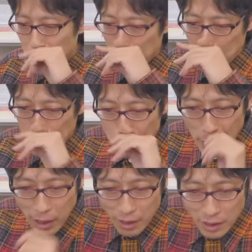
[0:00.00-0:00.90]

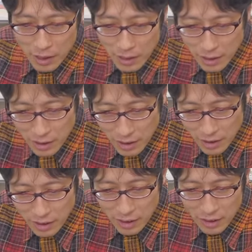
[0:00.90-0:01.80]

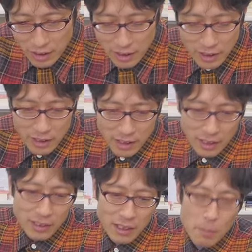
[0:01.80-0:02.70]

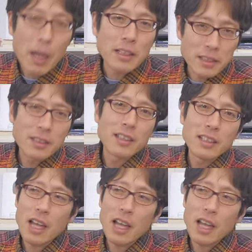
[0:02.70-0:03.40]
やってます。